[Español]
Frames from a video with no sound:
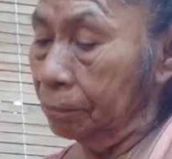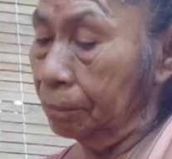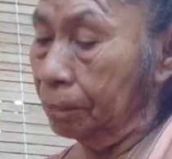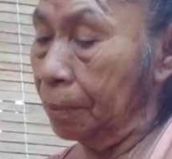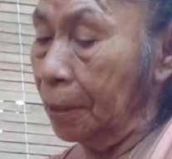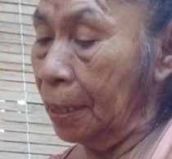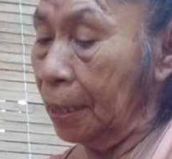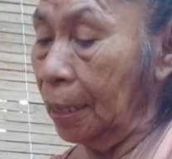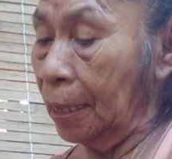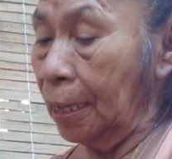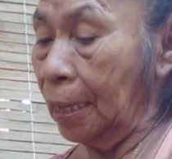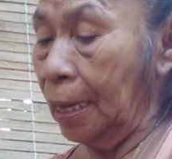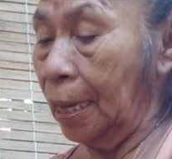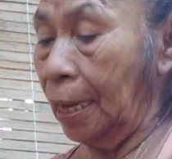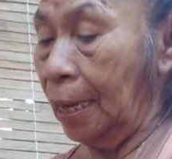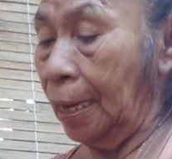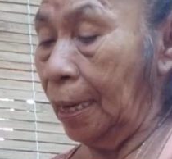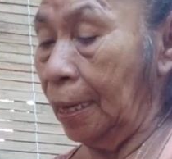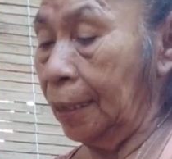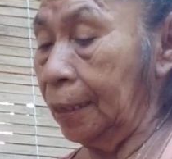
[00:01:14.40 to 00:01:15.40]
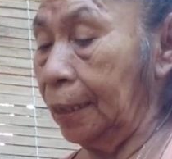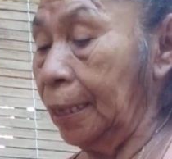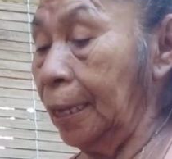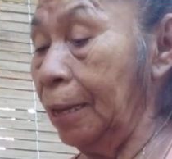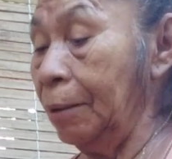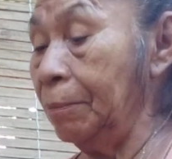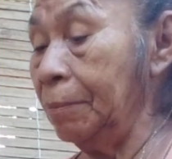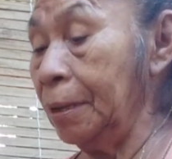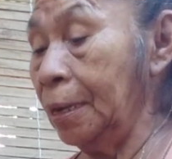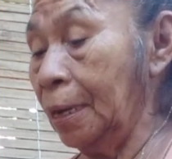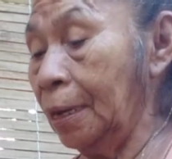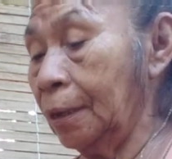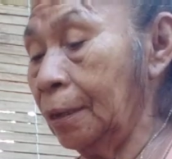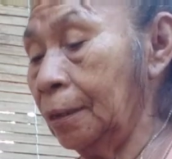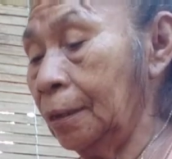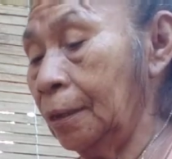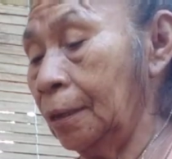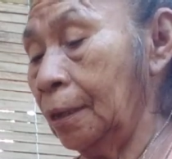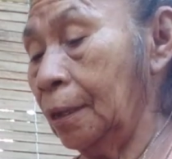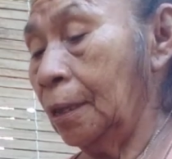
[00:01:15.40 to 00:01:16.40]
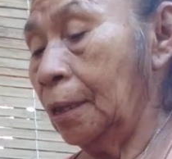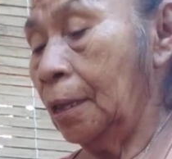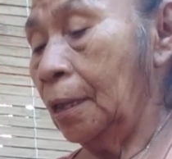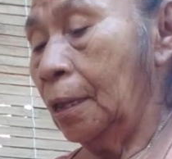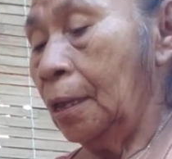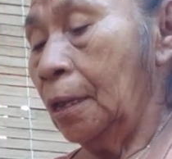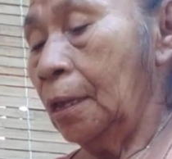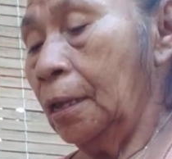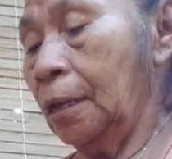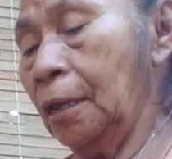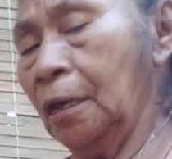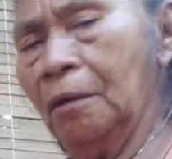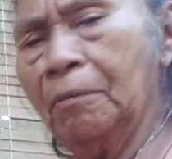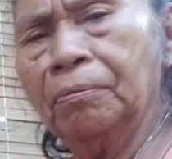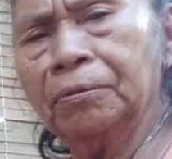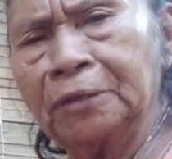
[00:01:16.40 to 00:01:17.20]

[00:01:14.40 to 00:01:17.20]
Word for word: para la anemia y es